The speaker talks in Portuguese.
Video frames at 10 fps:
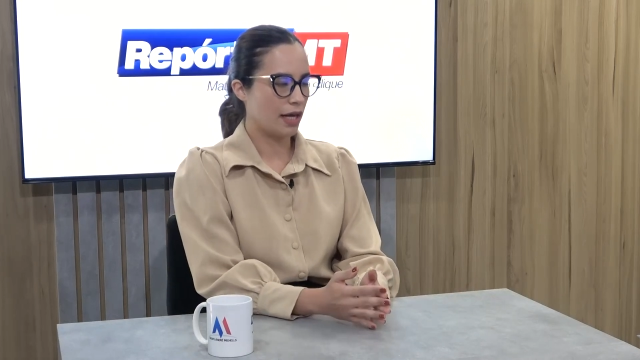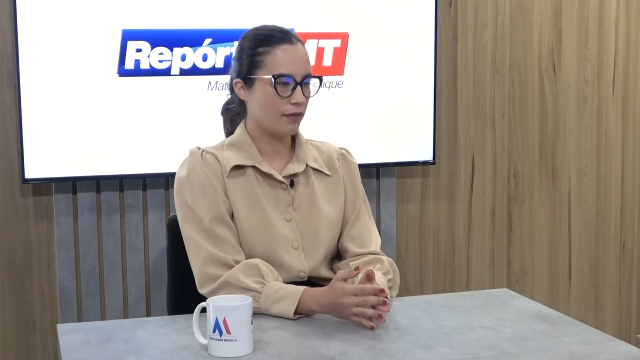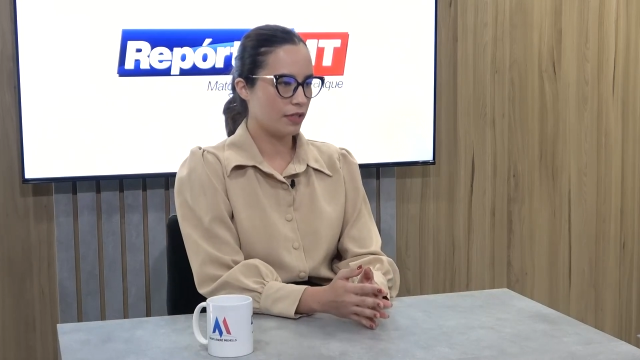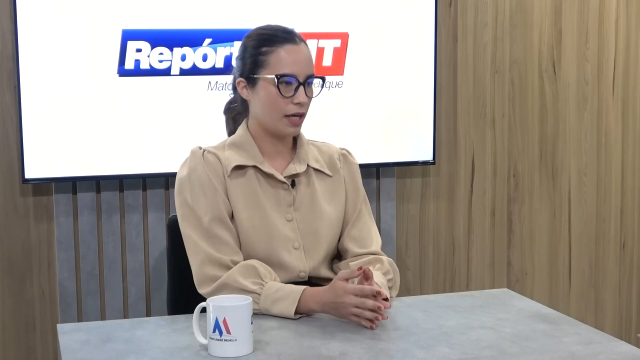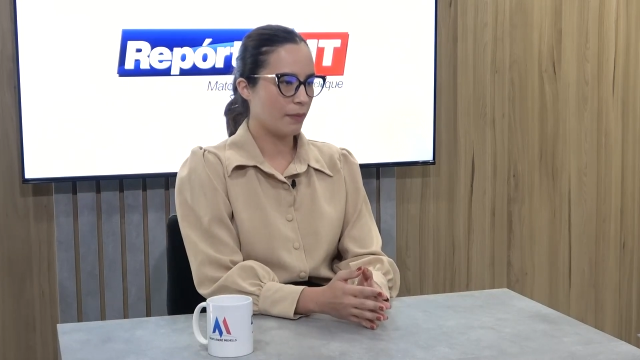
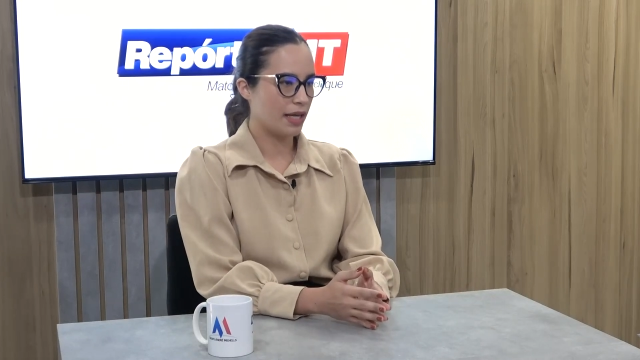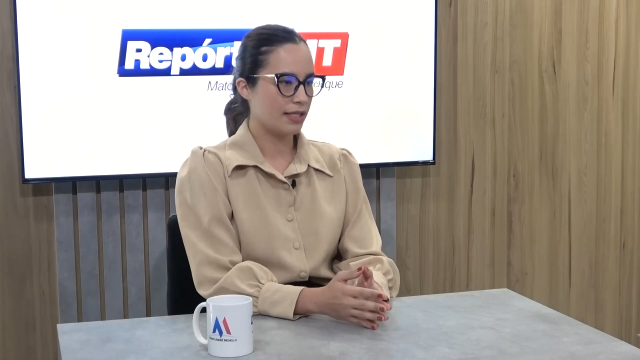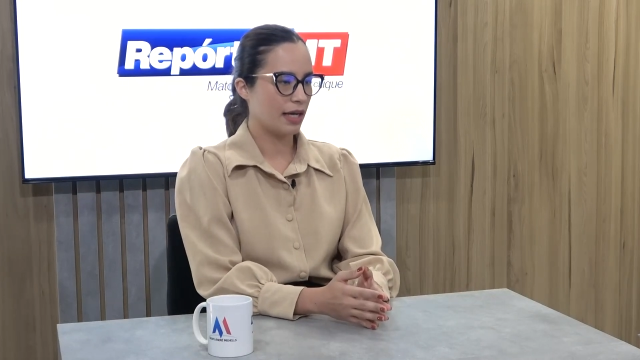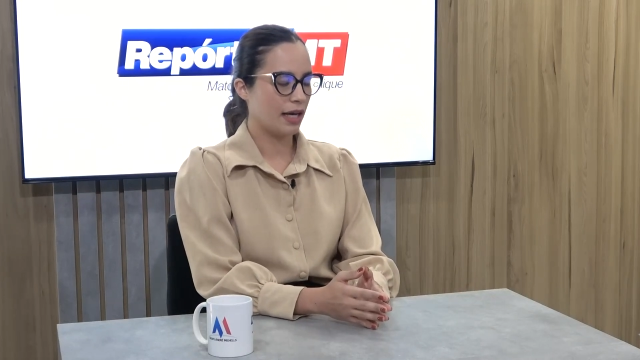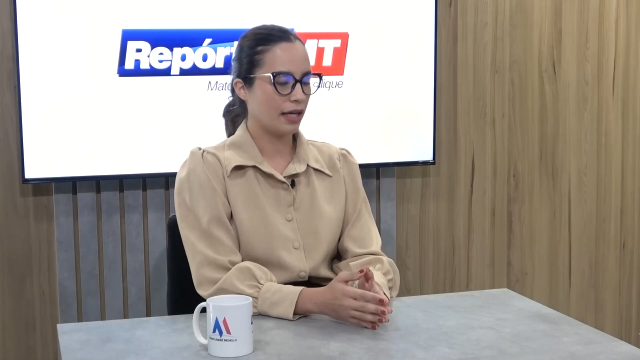havia
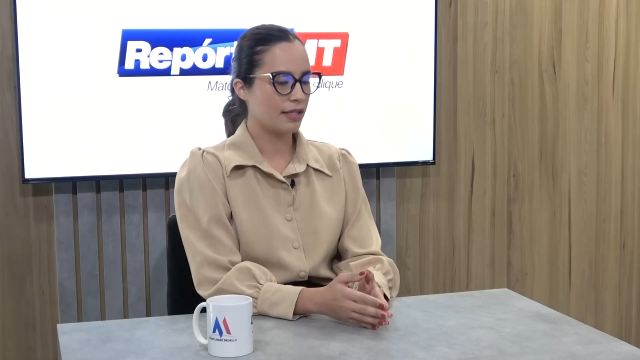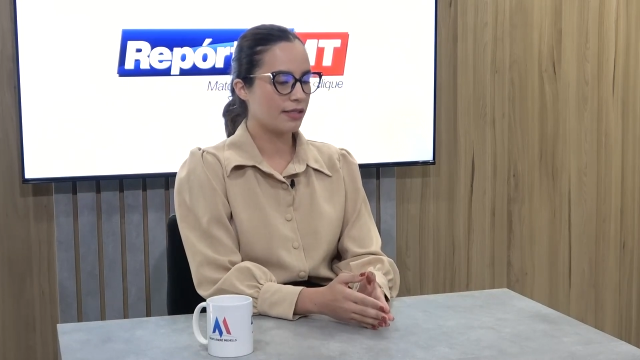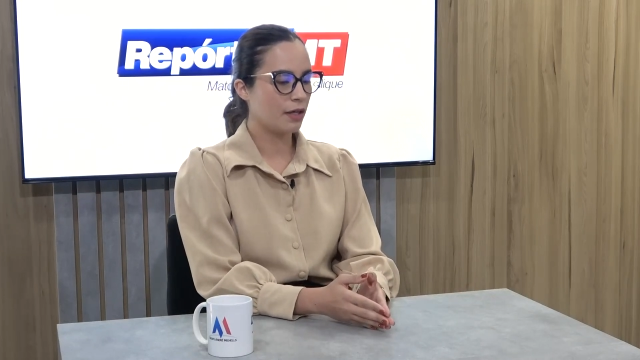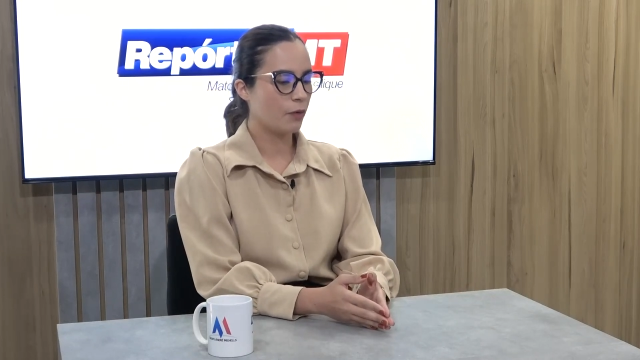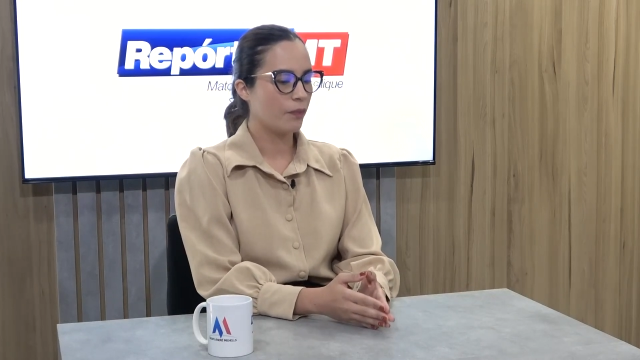mais a
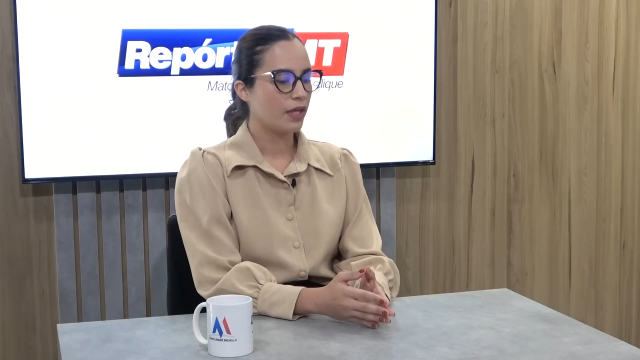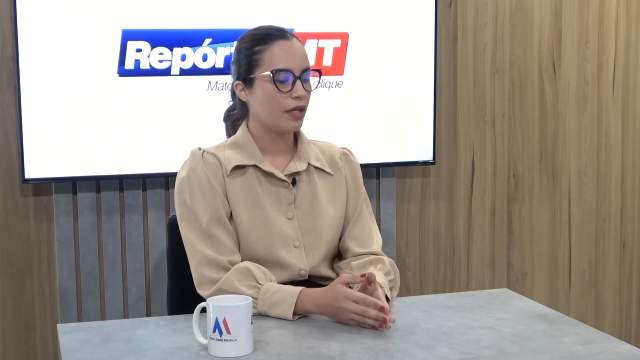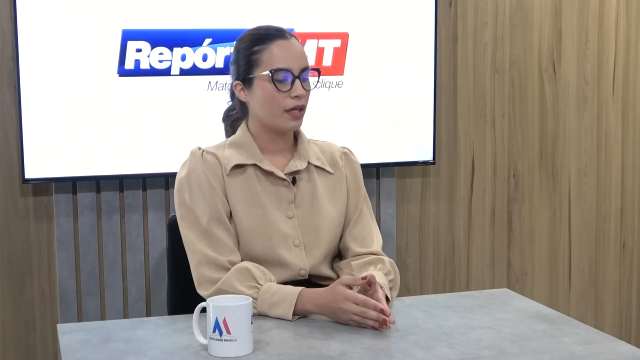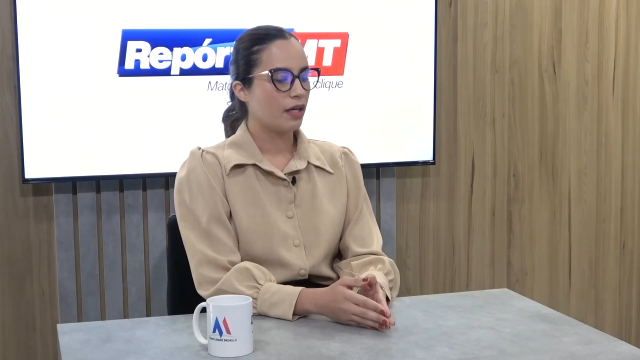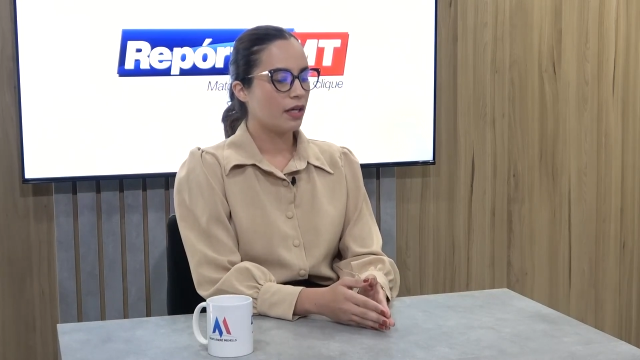agressão?
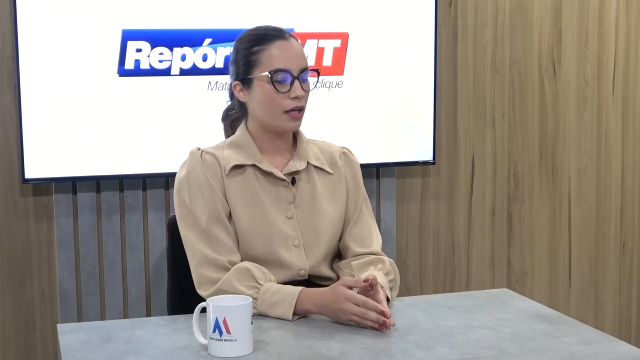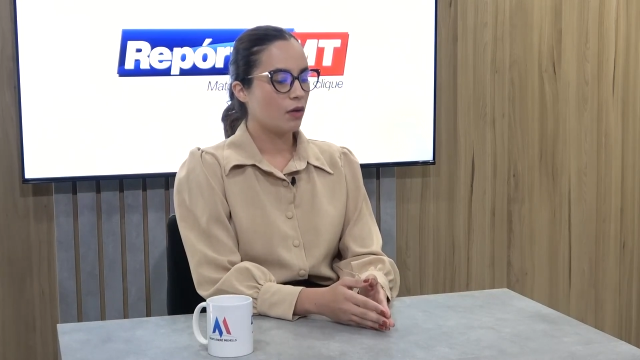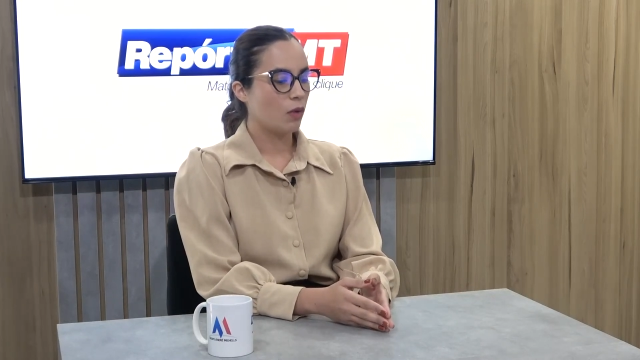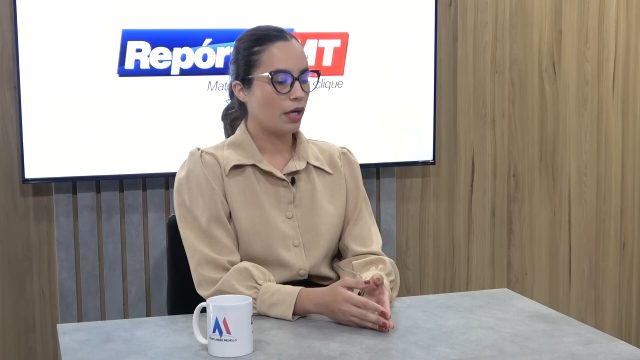Uhum.